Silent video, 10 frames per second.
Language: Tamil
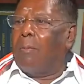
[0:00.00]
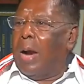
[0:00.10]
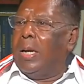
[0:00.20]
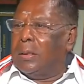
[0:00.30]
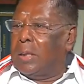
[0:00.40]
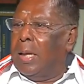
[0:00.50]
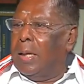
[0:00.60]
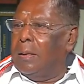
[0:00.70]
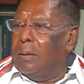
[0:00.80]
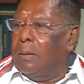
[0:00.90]
மாநிலத்துல
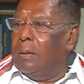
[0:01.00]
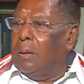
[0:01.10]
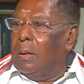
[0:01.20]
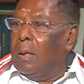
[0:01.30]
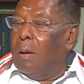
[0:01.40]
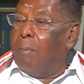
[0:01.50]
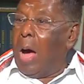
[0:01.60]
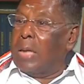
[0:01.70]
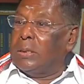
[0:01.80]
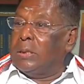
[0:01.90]

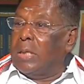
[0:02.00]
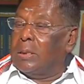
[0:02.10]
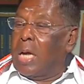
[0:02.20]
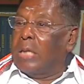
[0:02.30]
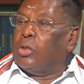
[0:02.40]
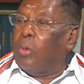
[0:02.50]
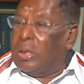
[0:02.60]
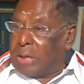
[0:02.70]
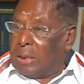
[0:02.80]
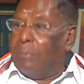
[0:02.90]
பாரதிய ஜனதா கட்சியுடைய
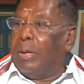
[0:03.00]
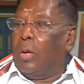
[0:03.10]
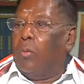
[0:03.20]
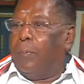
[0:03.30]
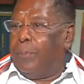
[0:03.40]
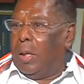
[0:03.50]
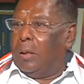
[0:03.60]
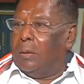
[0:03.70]
சட்டமன்ற உறுப்பினர்